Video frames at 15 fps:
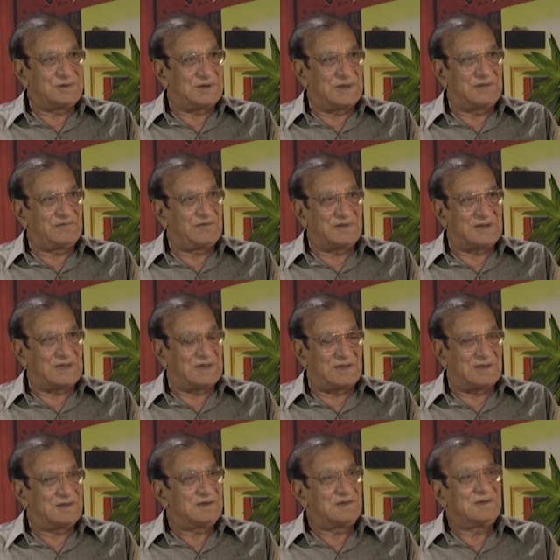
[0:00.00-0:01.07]
शेर फिर कहना
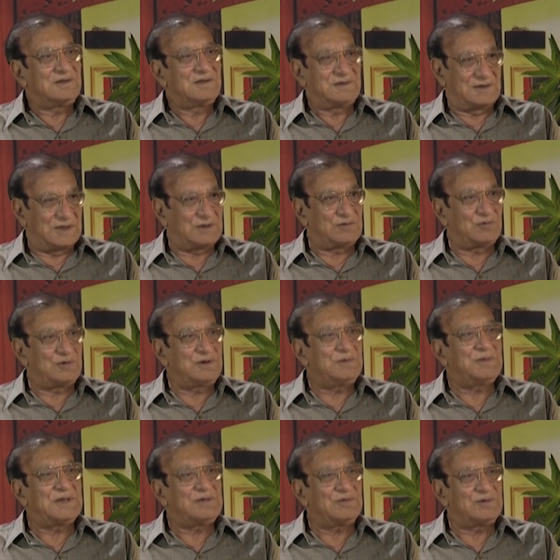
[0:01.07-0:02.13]
शायद खुद ही
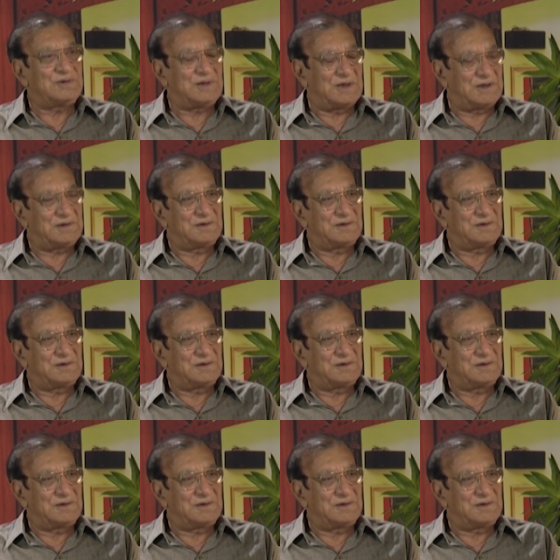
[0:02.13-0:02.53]
बंद हो जाए